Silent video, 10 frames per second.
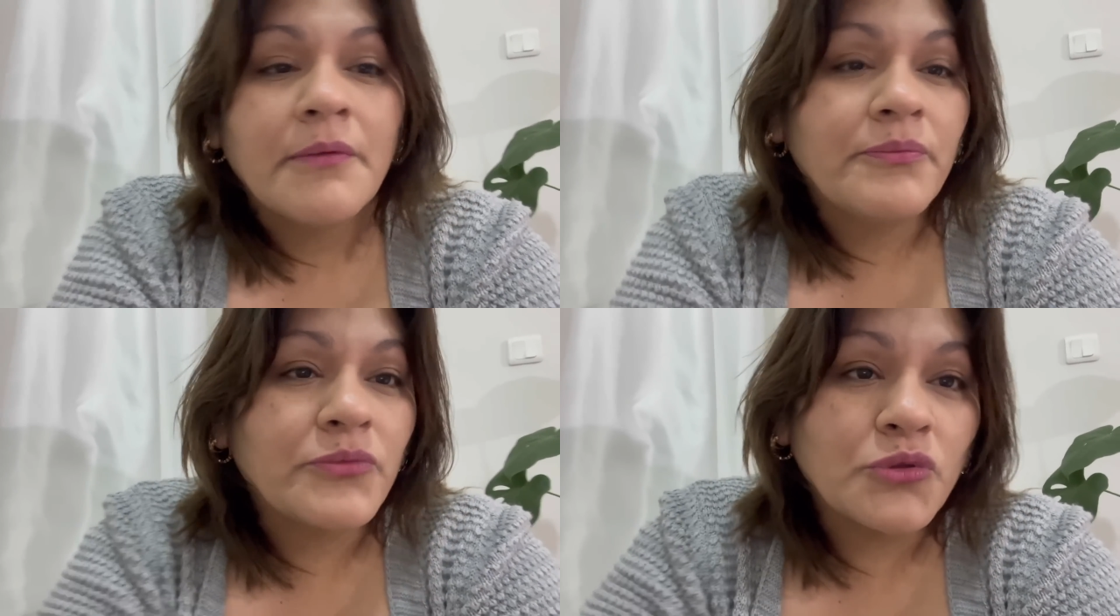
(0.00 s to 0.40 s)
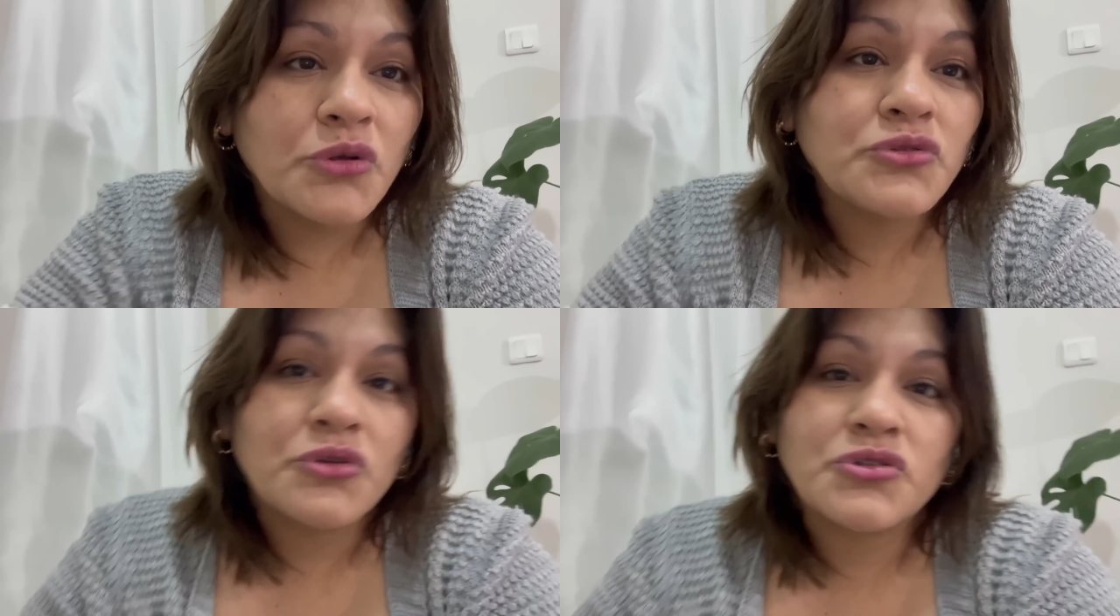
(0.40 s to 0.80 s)
no
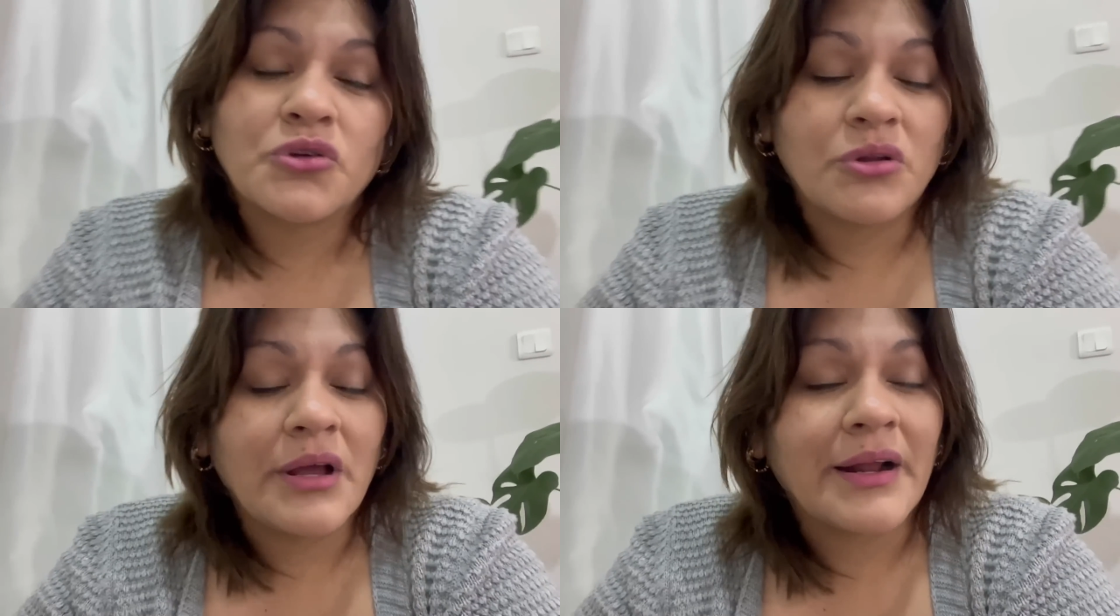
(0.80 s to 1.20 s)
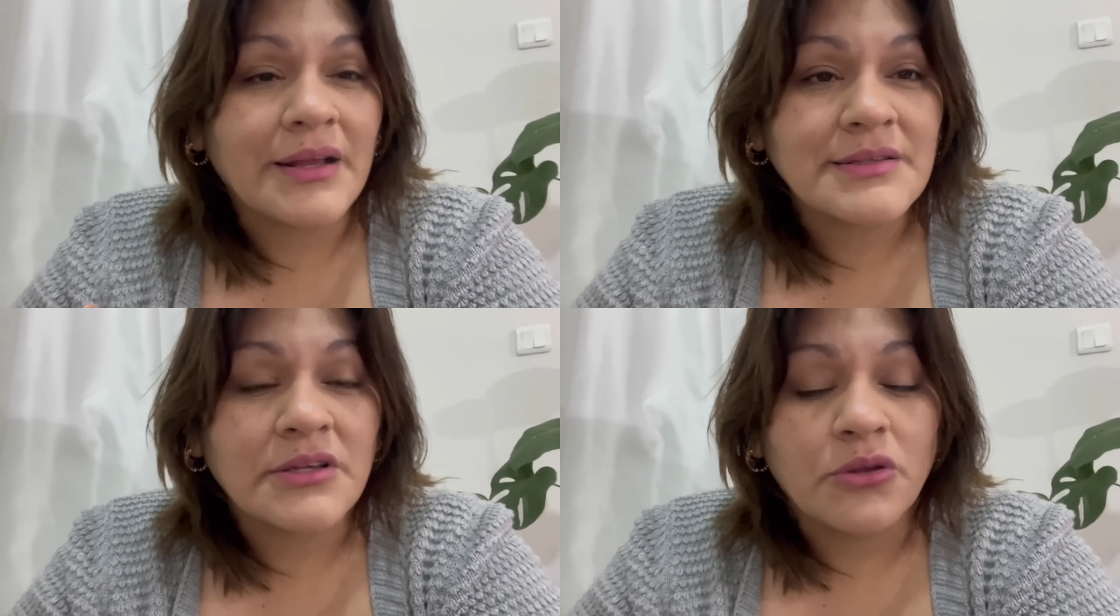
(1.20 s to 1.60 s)
estoy sola
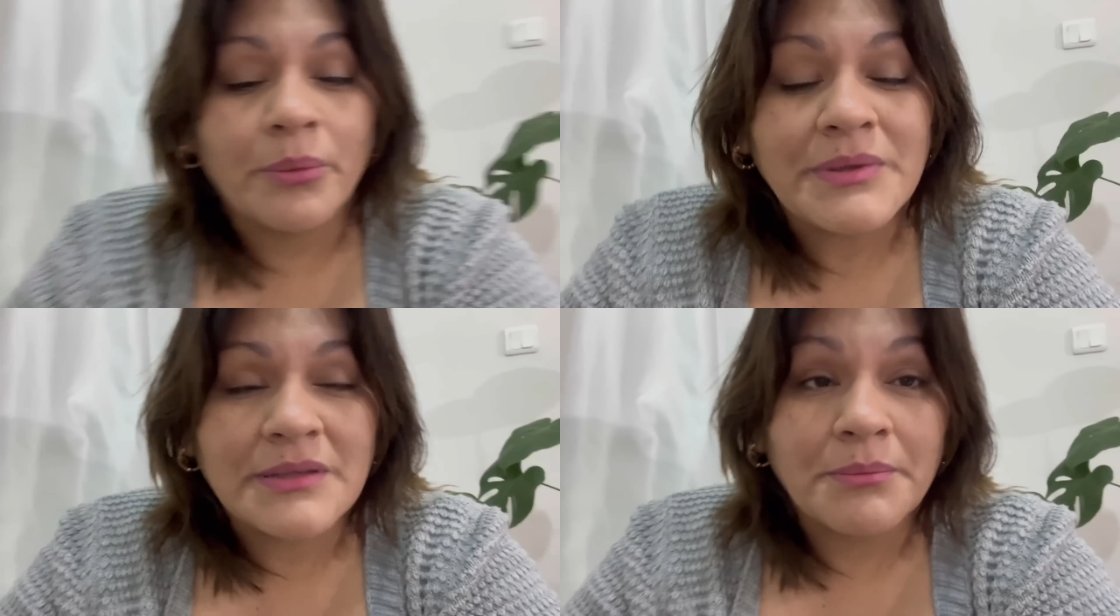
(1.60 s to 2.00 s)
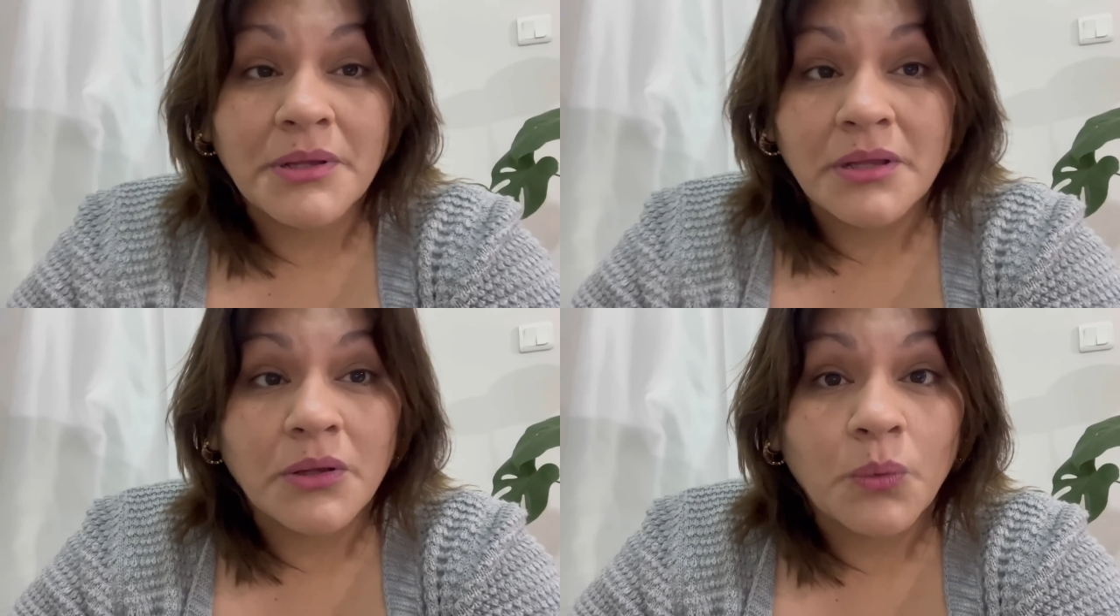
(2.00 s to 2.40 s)
gracias a Dios me están
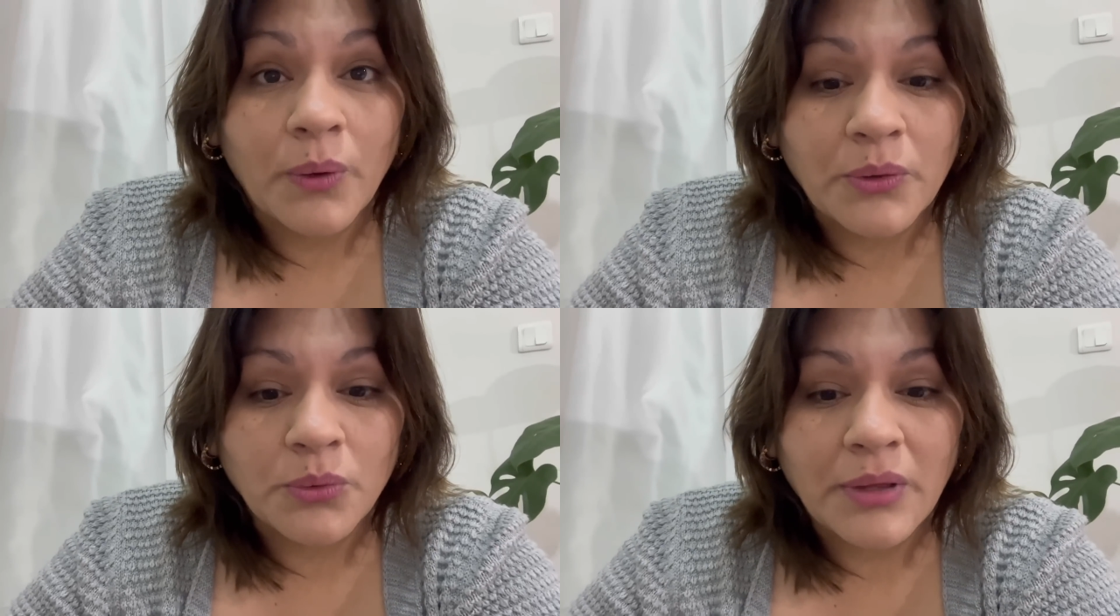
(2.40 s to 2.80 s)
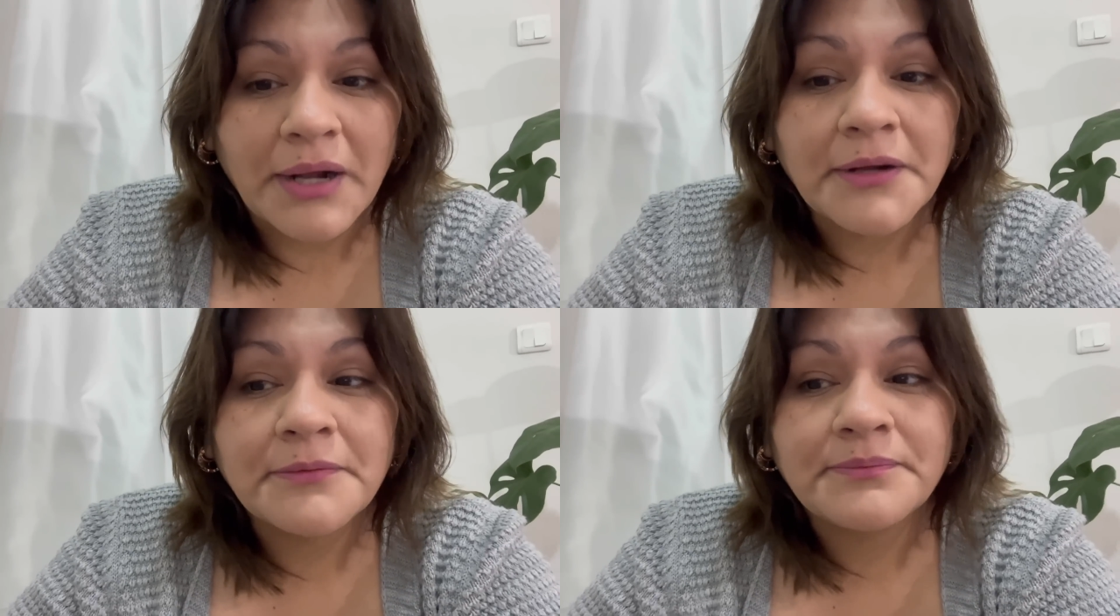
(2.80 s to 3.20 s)
viniendo a
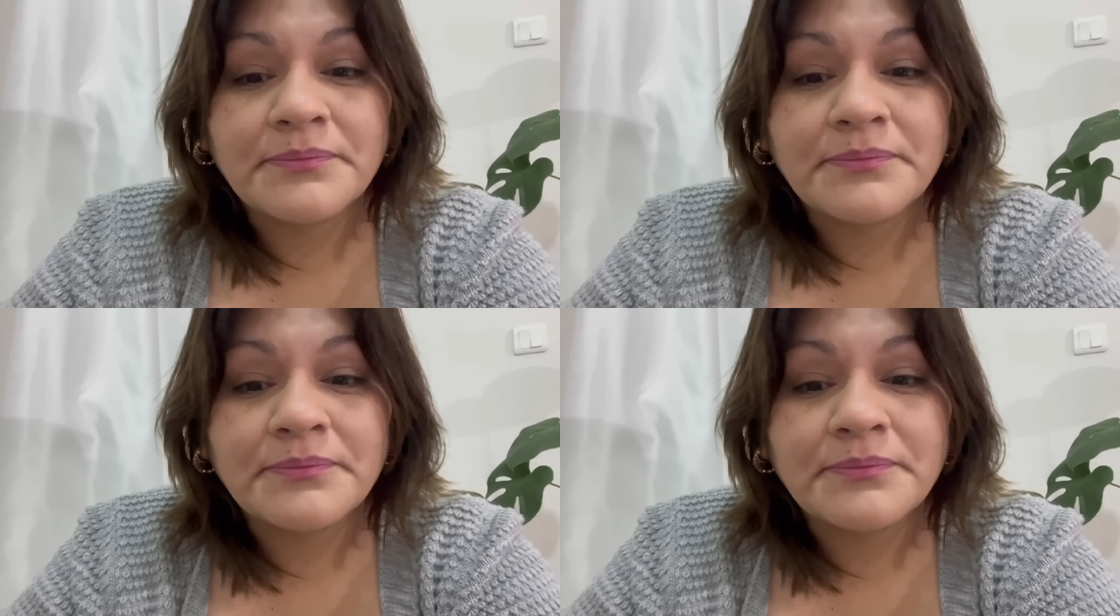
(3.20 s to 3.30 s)
ayudar